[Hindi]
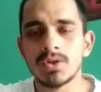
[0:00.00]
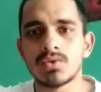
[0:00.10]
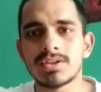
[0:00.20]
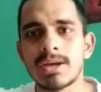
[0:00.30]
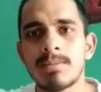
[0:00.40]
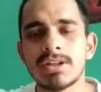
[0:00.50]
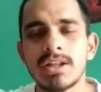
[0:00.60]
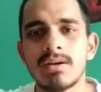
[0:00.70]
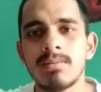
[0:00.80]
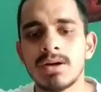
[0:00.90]
तो इसका
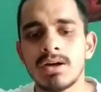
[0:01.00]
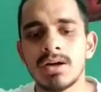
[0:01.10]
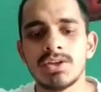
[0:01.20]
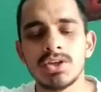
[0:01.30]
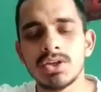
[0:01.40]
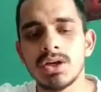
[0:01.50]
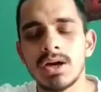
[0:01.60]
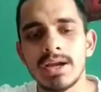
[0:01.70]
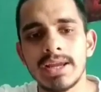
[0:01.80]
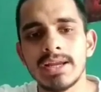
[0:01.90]
मतलब
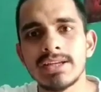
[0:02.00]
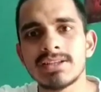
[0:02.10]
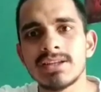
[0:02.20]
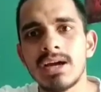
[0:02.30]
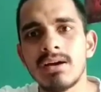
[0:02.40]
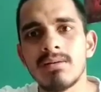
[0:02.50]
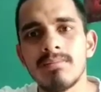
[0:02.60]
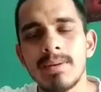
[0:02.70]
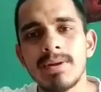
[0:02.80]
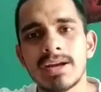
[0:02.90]
इंग्लिश ना
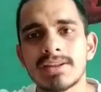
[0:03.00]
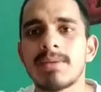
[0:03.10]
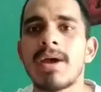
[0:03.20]
मे भी लगती है मैं